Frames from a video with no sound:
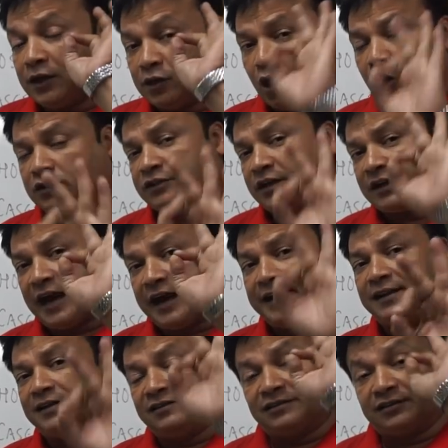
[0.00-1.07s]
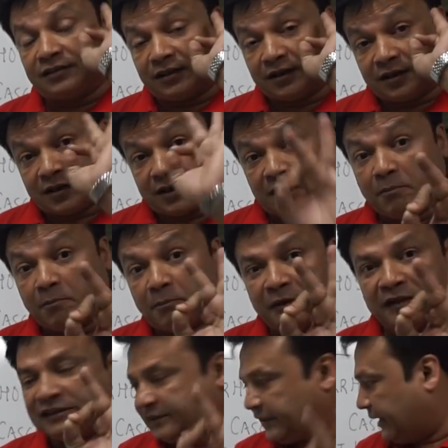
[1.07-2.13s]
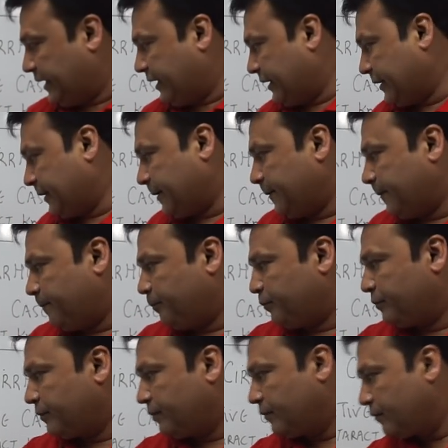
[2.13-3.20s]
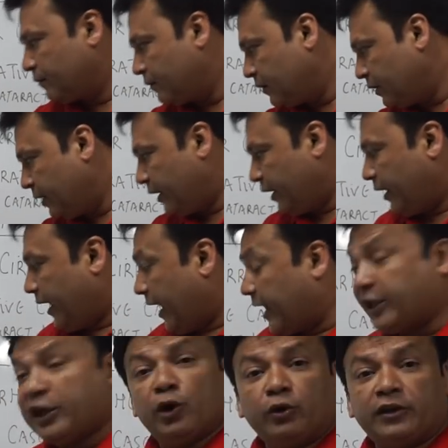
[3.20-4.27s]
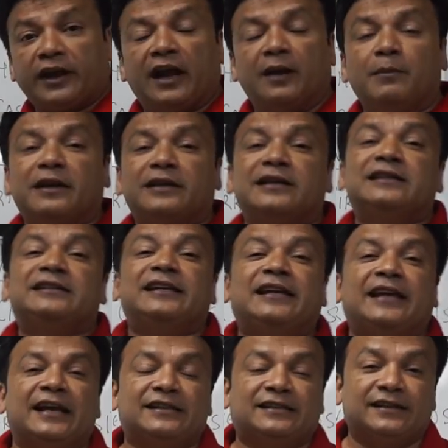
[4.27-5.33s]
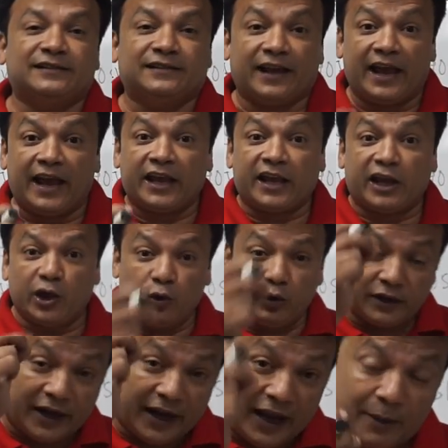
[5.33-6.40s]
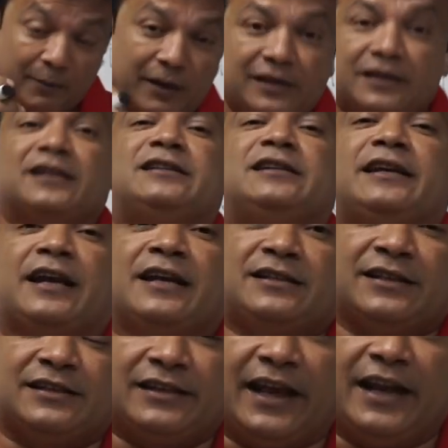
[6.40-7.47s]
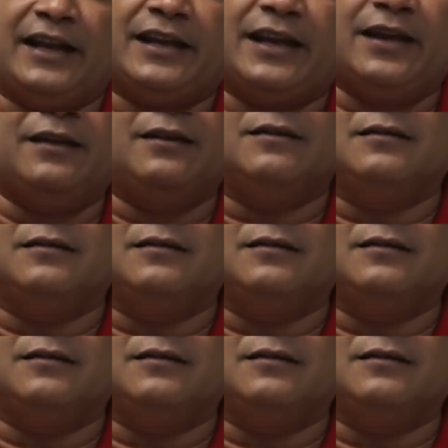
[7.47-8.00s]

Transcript: डॉक्टर गाइडेंस कंपलसरी है एक्यूट इमरजेंसी केसेस एक्यूट इमरजेंसी केसेस यानी कि